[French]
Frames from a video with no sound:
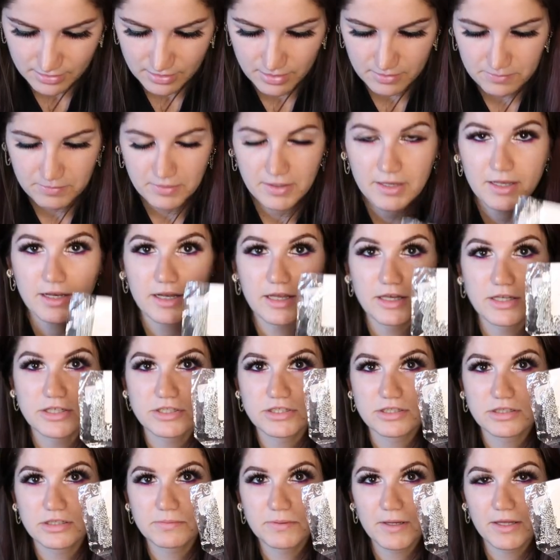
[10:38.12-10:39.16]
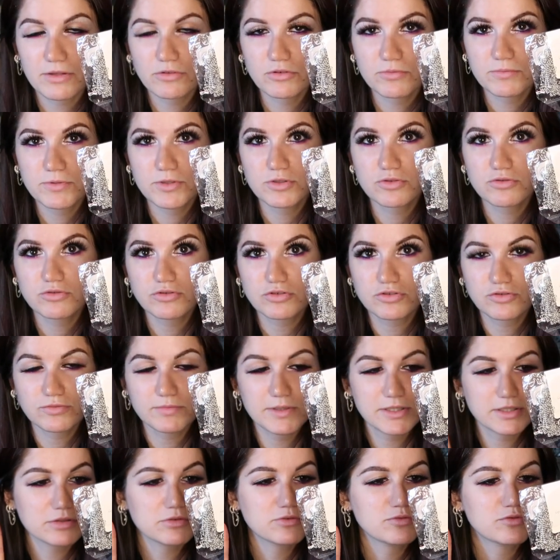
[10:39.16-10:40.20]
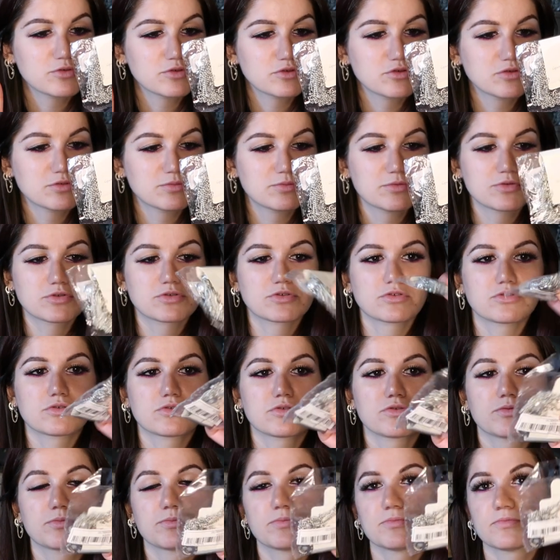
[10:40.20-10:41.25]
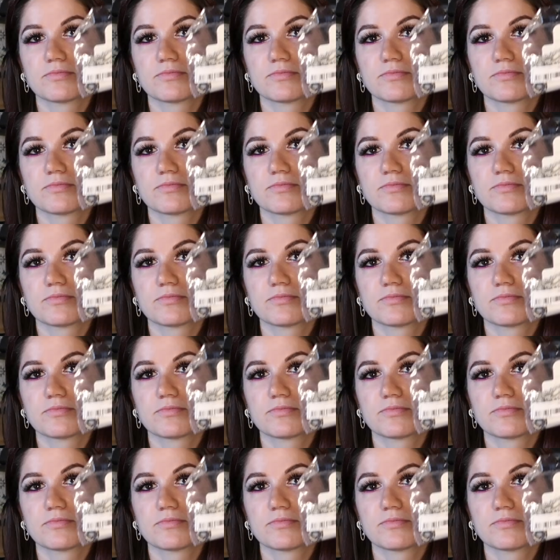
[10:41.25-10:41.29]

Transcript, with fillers: Après là j'ai repris un autre bijou, je vous mettrai une photo parce que